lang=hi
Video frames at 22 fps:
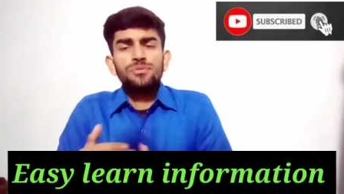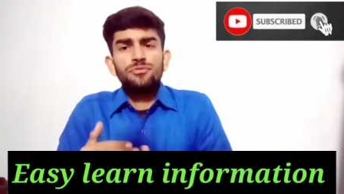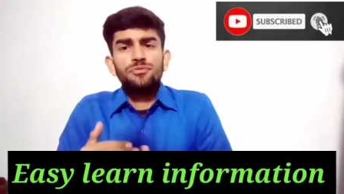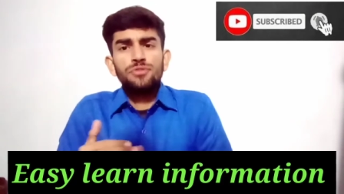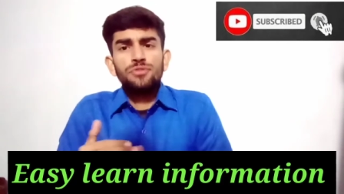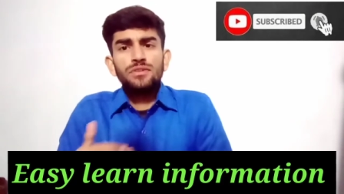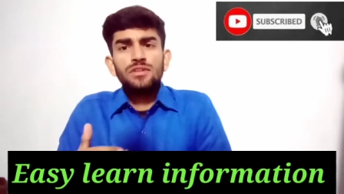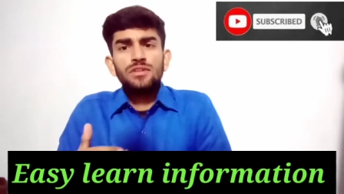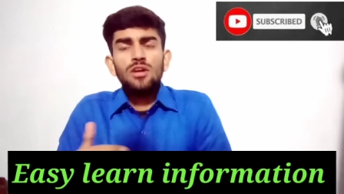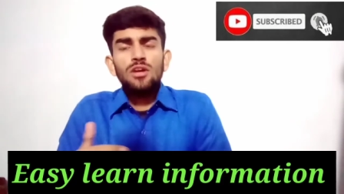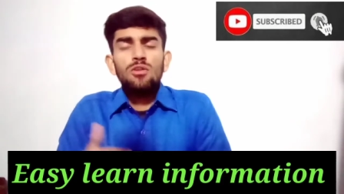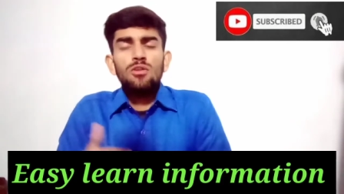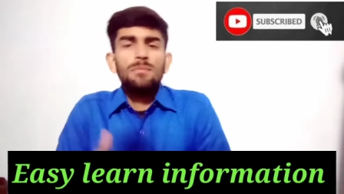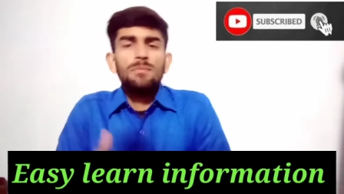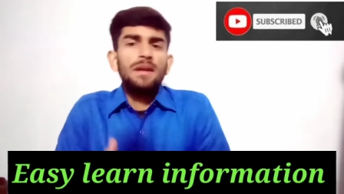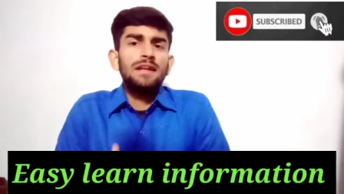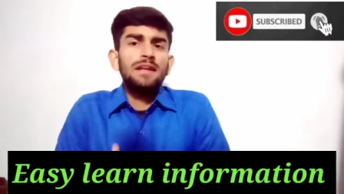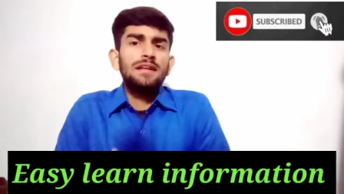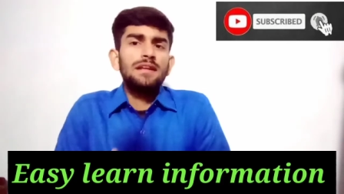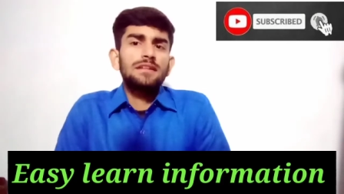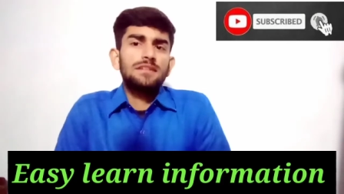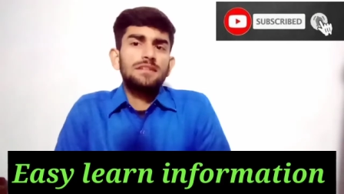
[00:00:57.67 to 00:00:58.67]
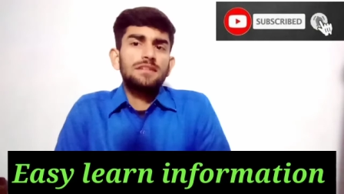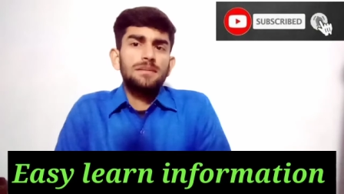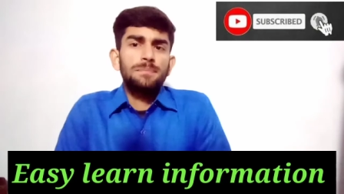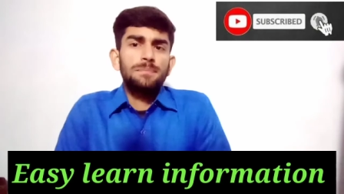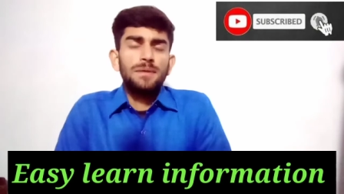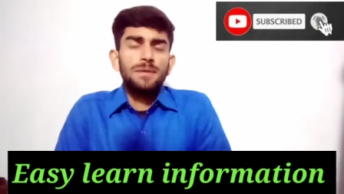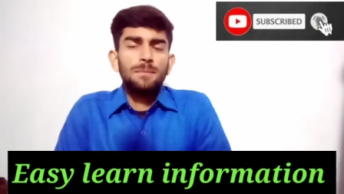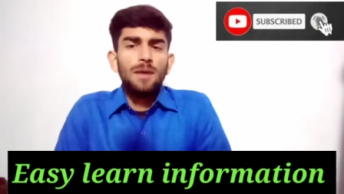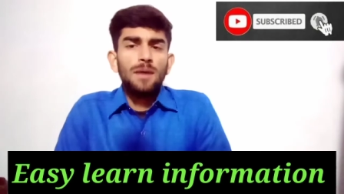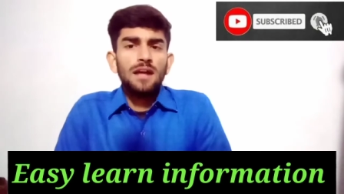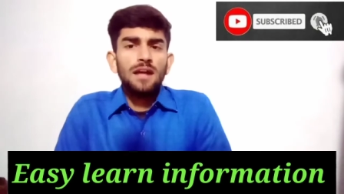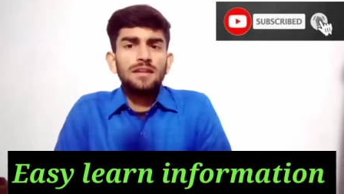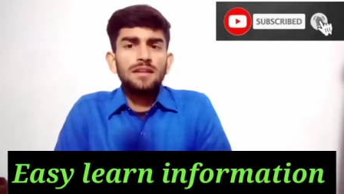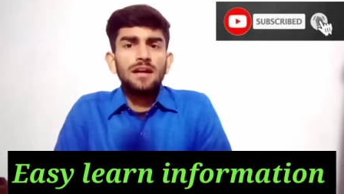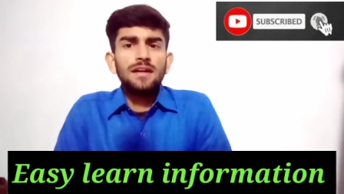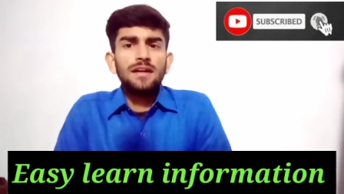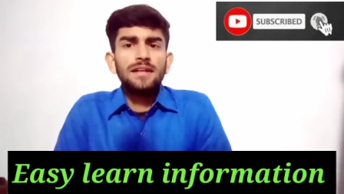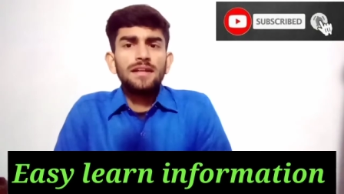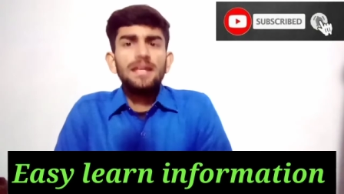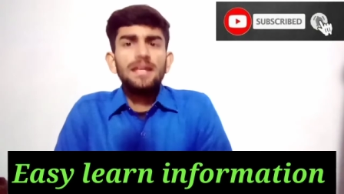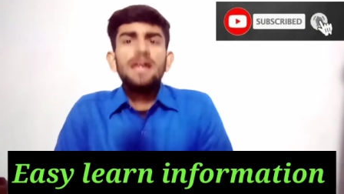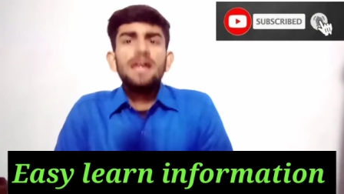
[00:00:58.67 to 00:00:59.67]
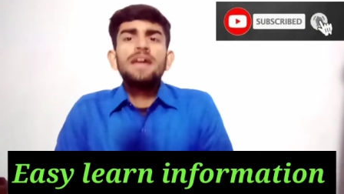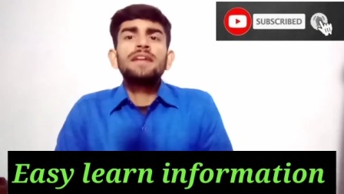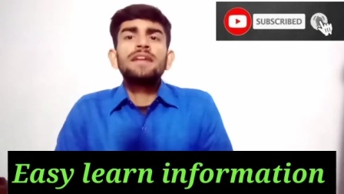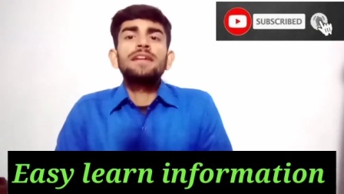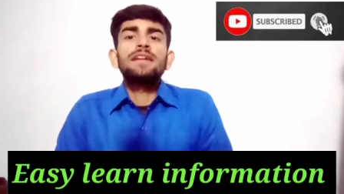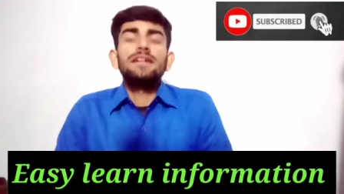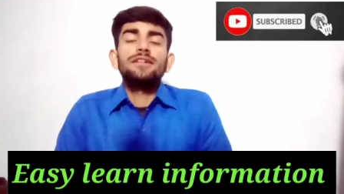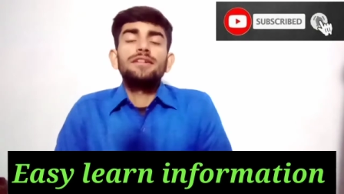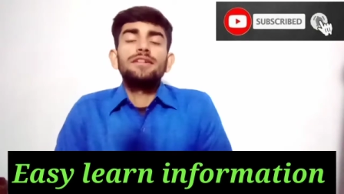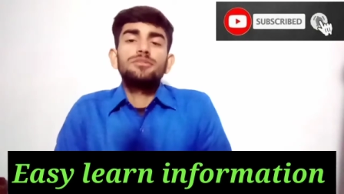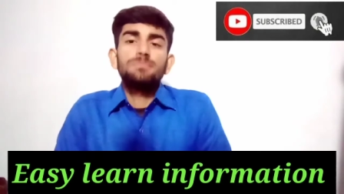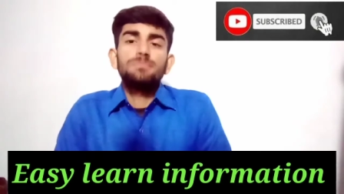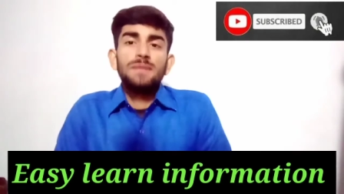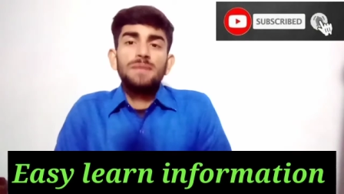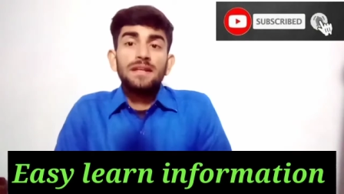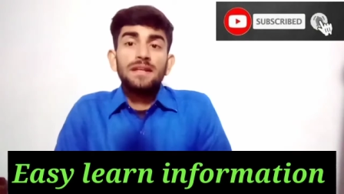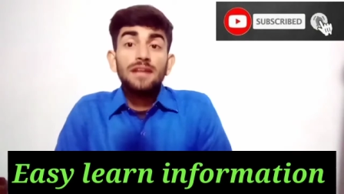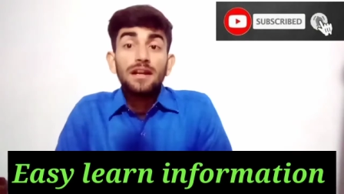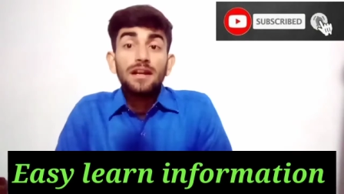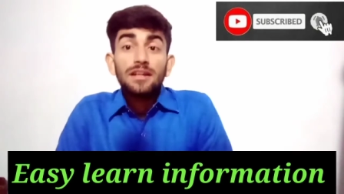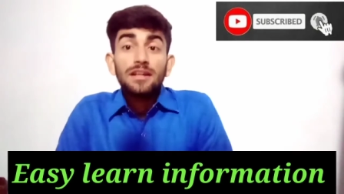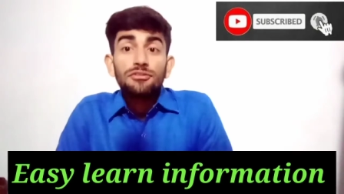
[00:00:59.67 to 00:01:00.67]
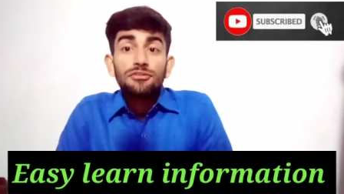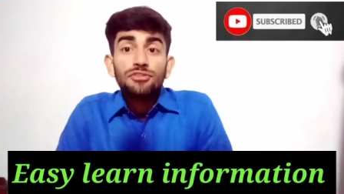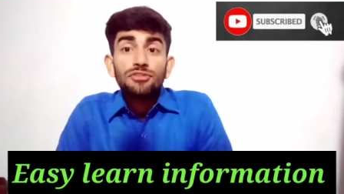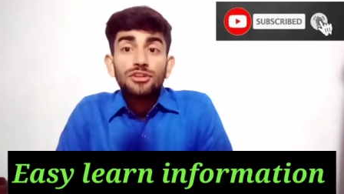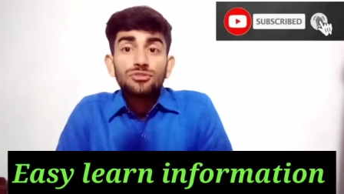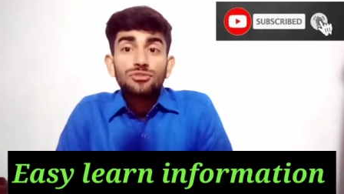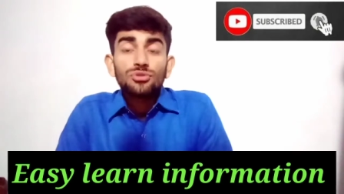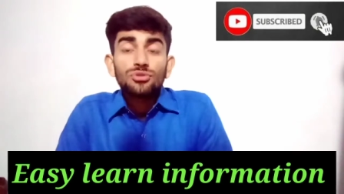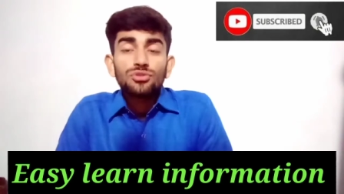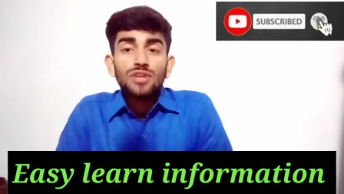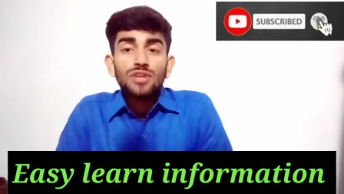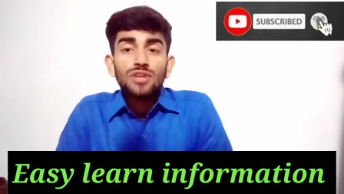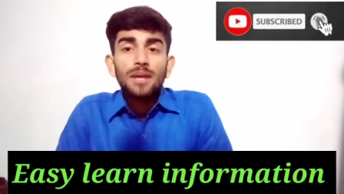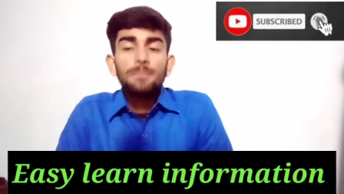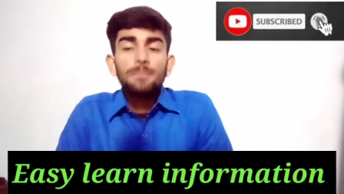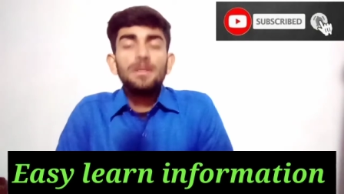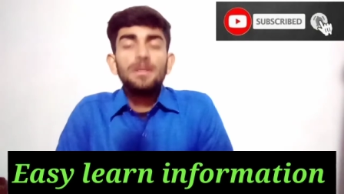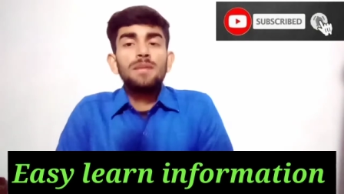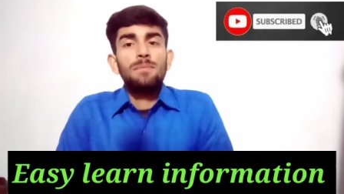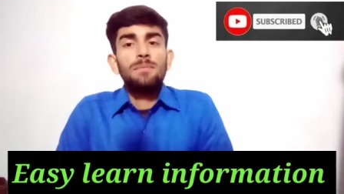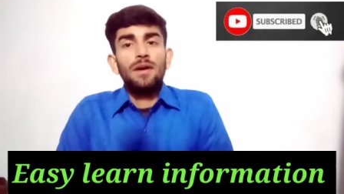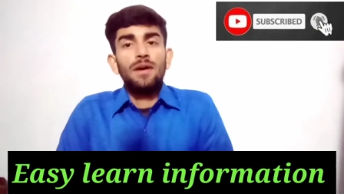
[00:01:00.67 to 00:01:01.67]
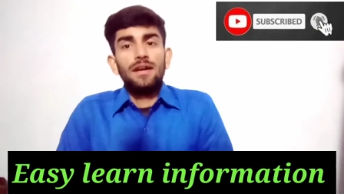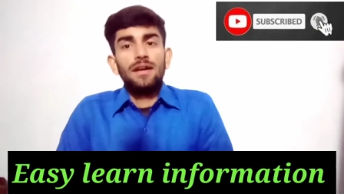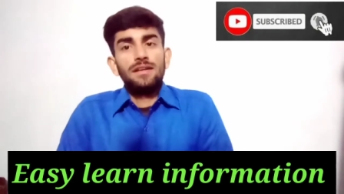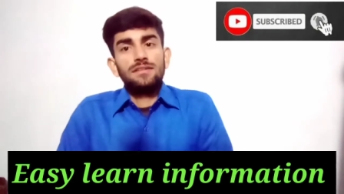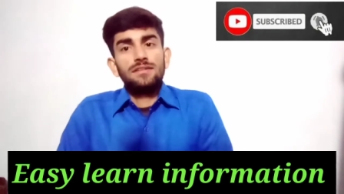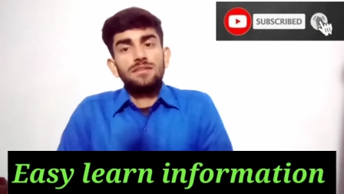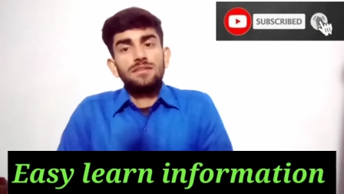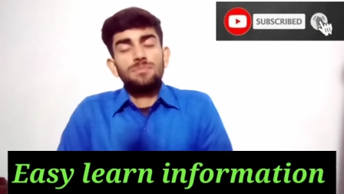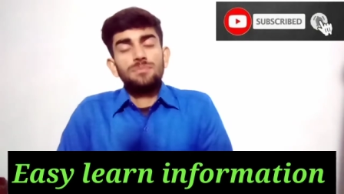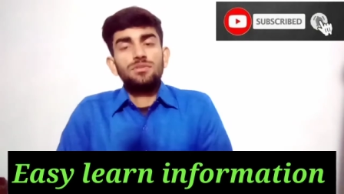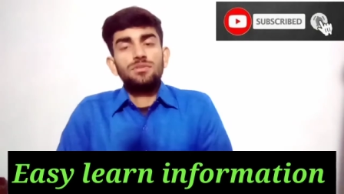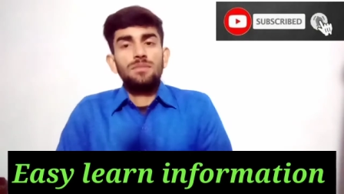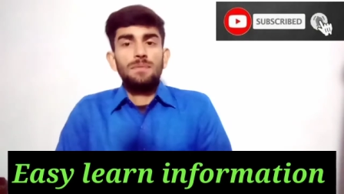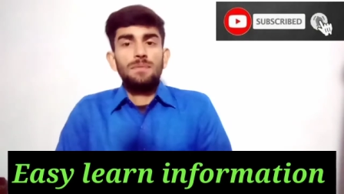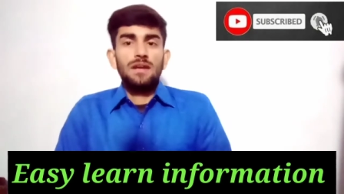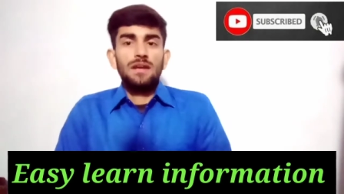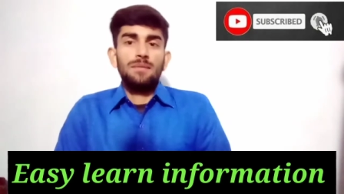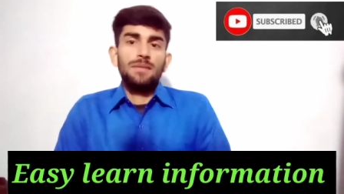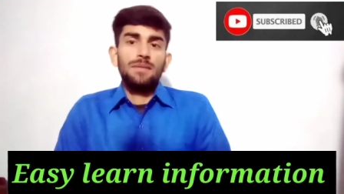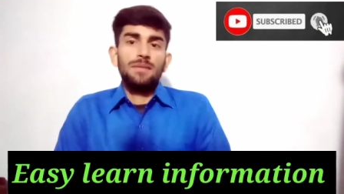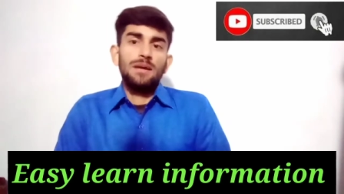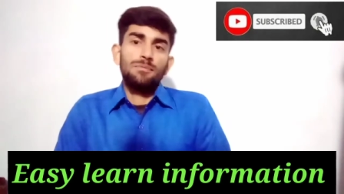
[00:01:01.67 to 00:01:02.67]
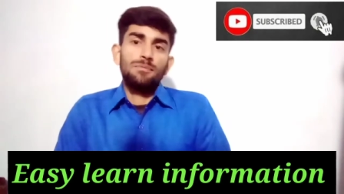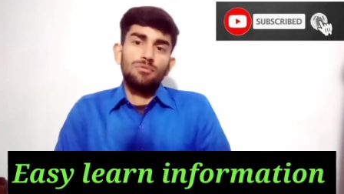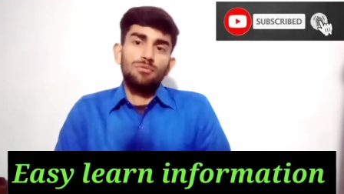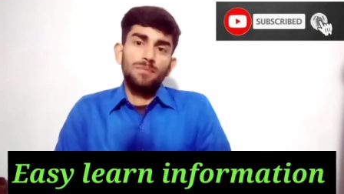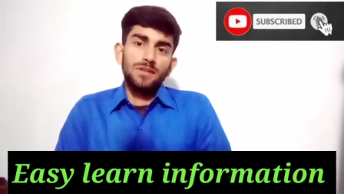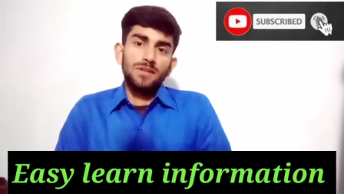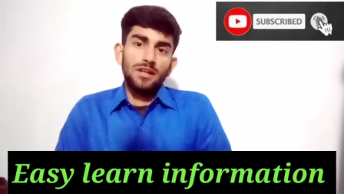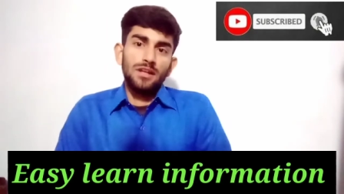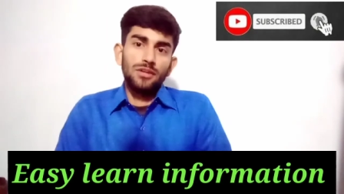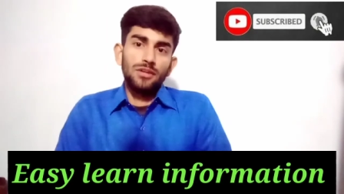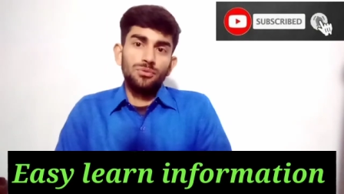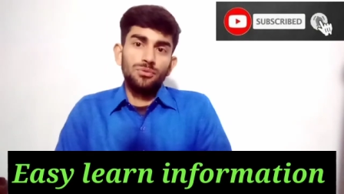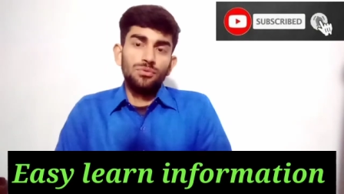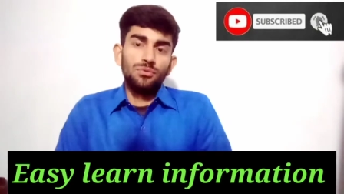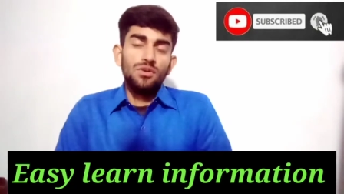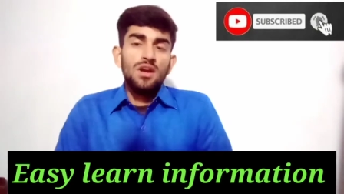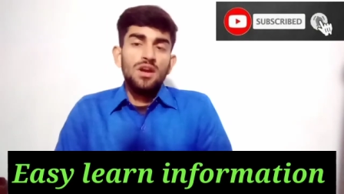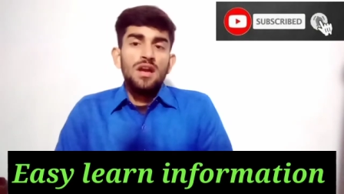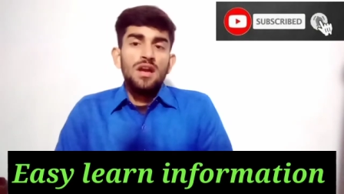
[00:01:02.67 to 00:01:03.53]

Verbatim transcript: फिजिकल और मेडिकल की फिर बात आ गई कि इसमें क्या डिफरेंस होता है मेरे भाई सबसे पहले मैं आपको बता दूं